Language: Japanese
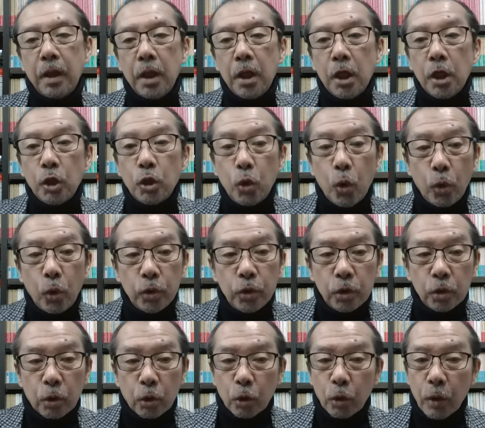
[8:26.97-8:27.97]
そうい
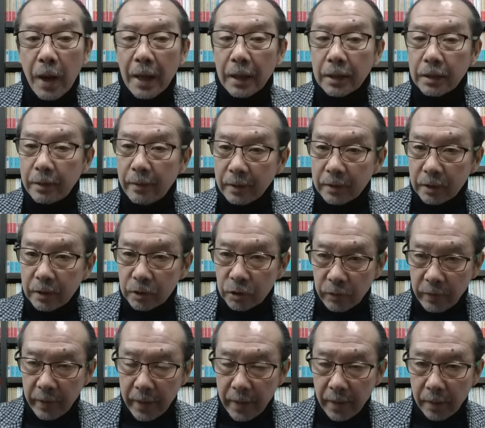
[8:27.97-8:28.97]
うことがあったわけです
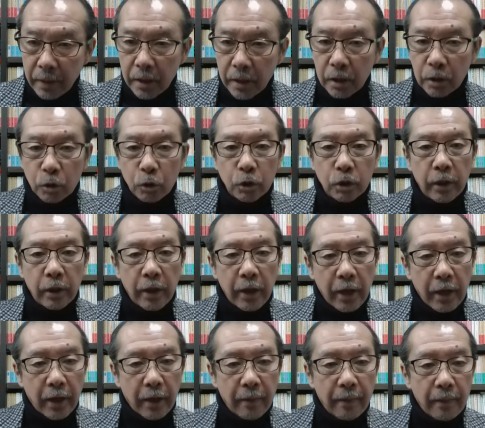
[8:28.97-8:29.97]
よね。そして
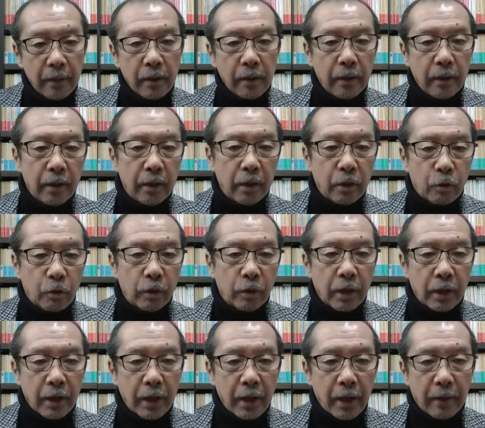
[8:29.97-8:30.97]
ね、えー、これ
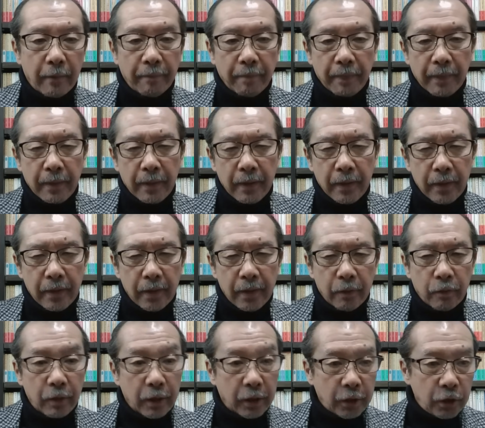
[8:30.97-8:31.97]
がね、えー、
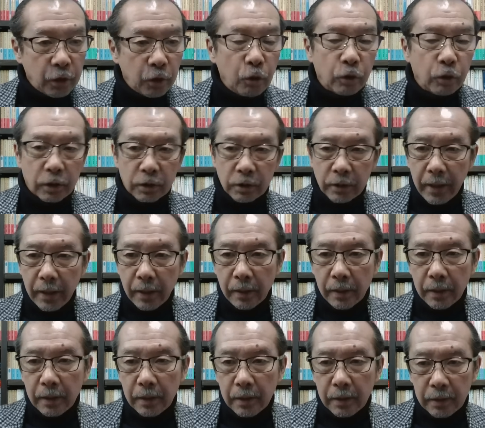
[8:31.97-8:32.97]
これ昨日ですね、
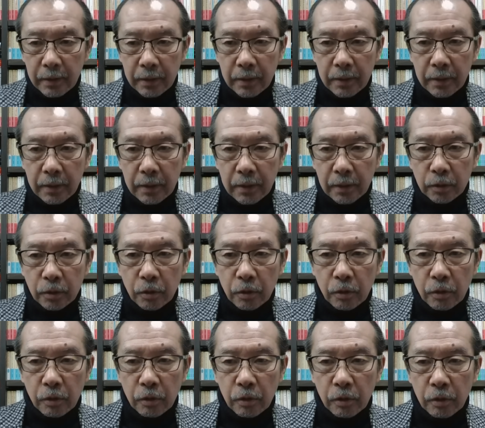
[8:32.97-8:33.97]
うん、そ
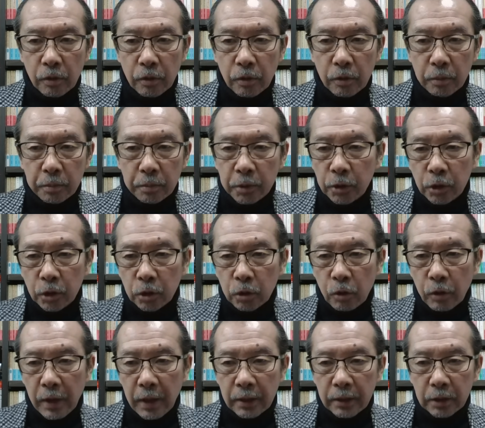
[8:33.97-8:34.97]
の文章
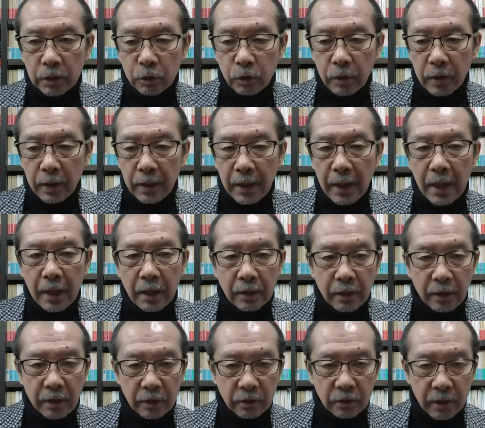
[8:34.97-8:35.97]
オンラインでそれが流れ
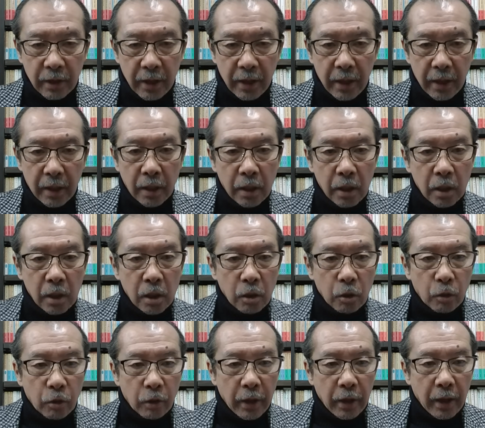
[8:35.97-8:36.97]
てですね、
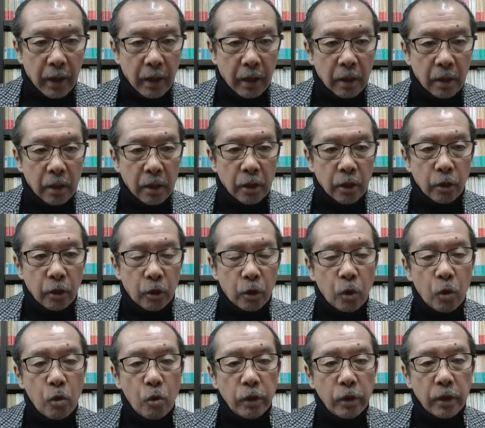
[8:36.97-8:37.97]
これね、
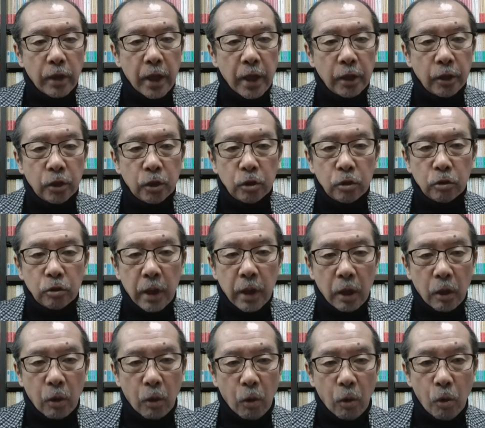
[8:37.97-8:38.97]
料理研究家
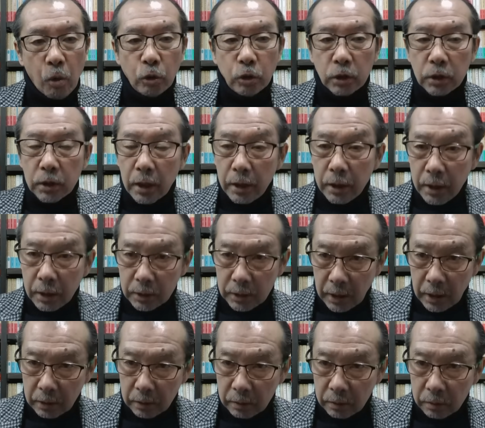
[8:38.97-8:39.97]
の大塚理香さ
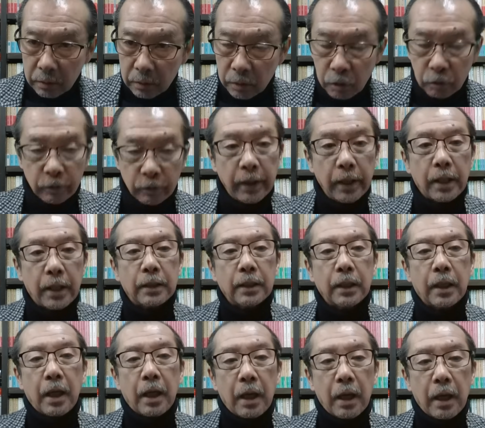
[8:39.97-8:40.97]
んというね、方
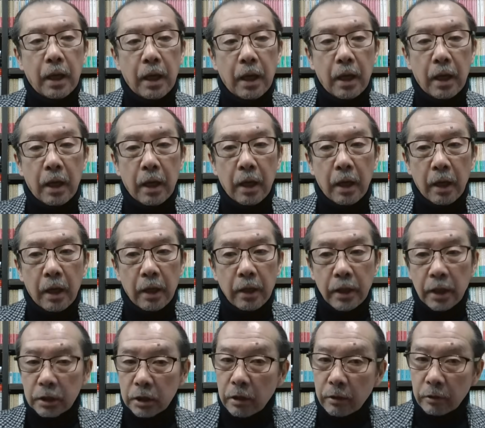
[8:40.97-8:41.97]
がい
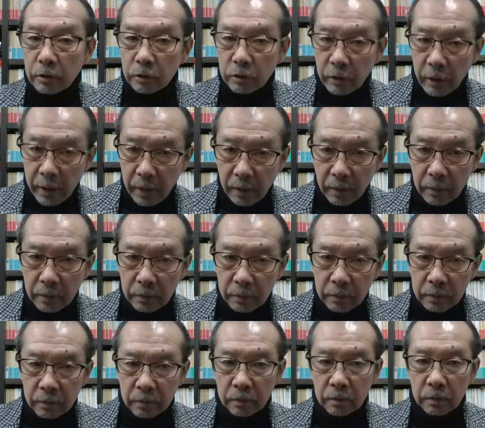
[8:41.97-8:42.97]
らっしゃるわけですよね。
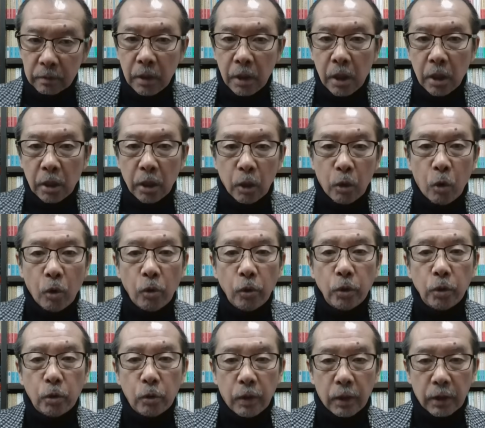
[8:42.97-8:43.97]
うん、でこの
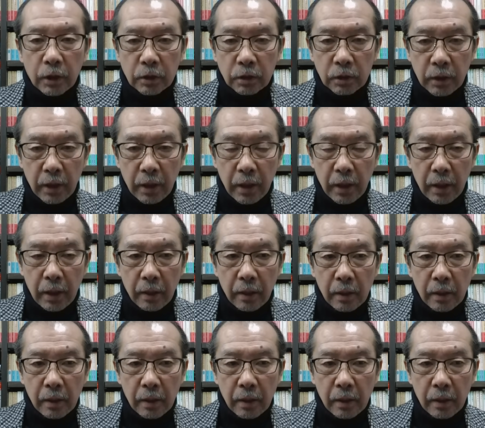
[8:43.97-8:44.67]
人がですね